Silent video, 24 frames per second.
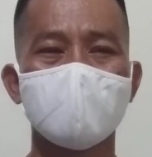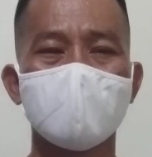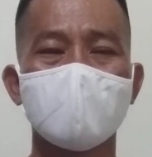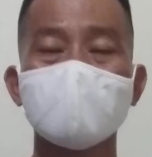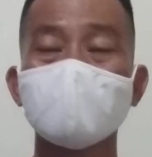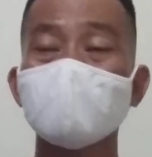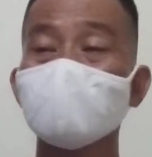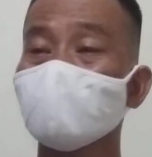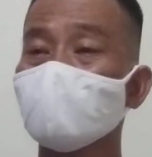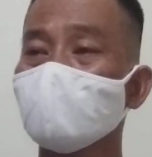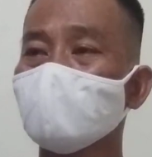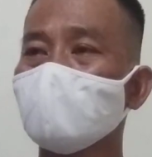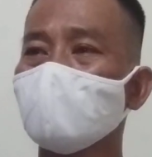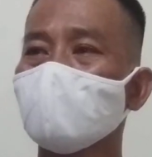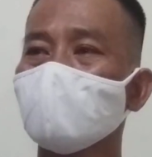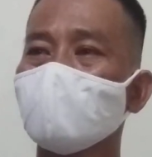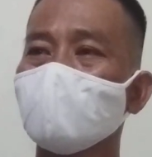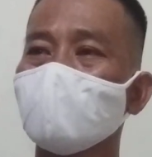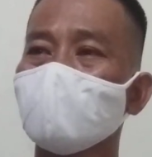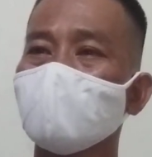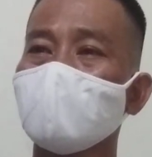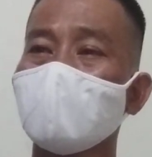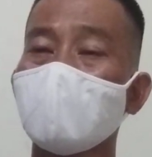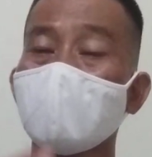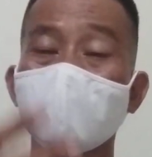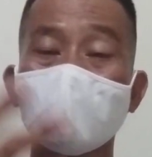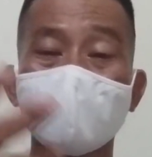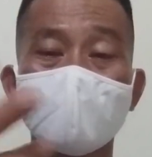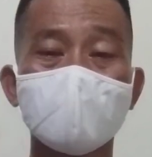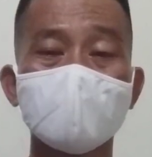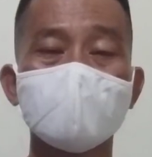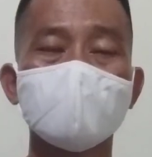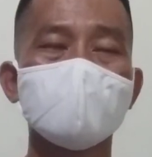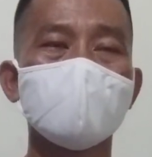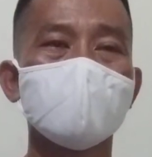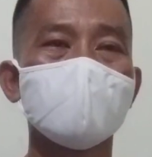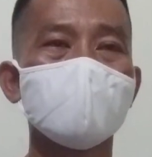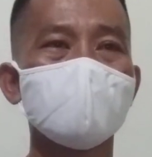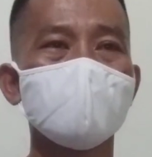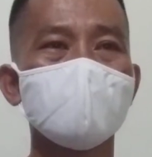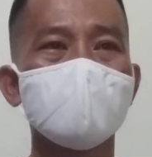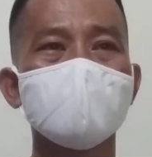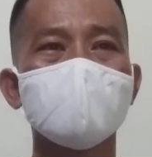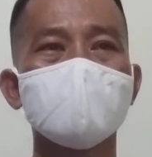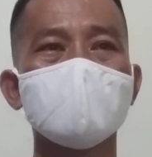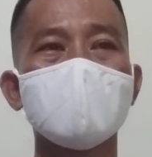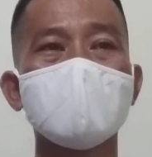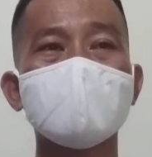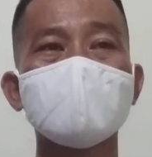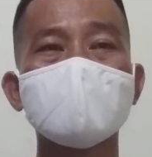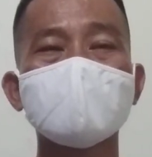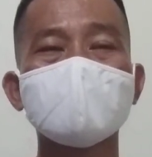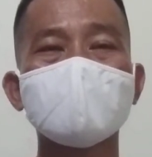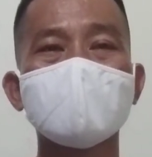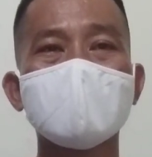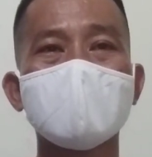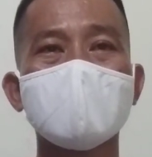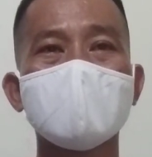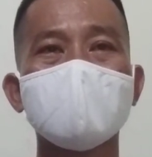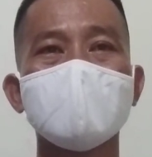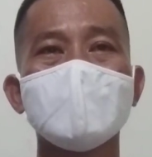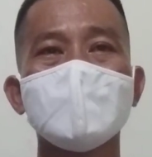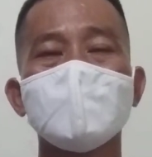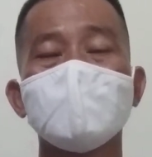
natutunan ko, nakapanood ako ng video dapat pala.